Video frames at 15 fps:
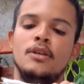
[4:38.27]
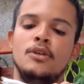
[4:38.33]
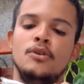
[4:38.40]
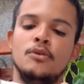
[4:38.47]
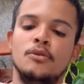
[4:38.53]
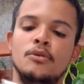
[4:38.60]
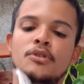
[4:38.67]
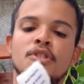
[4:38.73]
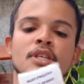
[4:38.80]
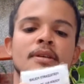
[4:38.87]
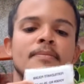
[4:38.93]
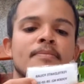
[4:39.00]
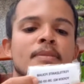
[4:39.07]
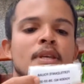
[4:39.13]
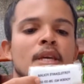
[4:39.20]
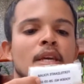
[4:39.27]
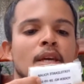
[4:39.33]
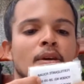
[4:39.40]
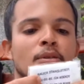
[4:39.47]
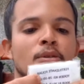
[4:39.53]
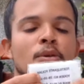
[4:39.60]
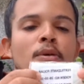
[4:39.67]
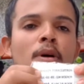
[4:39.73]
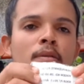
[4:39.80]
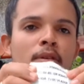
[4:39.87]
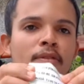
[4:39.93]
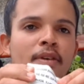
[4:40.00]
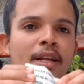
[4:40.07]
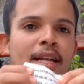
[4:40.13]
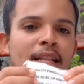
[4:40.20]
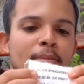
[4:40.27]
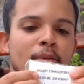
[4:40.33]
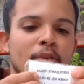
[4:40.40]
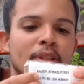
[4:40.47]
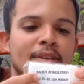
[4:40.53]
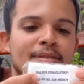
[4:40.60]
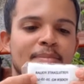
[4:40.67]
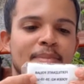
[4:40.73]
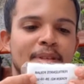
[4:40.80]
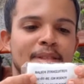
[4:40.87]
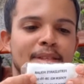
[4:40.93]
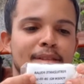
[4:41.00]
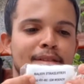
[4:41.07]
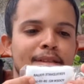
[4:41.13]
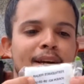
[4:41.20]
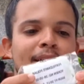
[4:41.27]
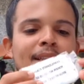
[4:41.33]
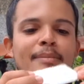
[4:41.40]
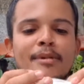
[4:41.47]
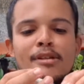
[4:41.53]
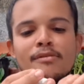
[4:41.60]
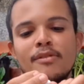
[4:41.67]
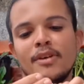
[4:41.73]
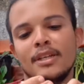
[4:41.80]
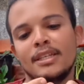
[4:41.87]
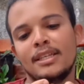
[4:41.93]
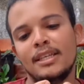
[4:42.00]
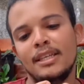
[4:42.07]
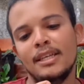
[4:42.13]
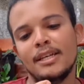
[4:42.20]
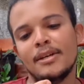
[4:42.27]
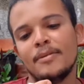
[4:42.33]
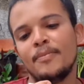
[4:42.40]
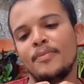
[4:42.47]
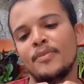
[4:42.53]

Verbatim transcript: Yudin. Eu nunca ouvi falar, depois vou dar uma pesquisada, mas veio aqui ó,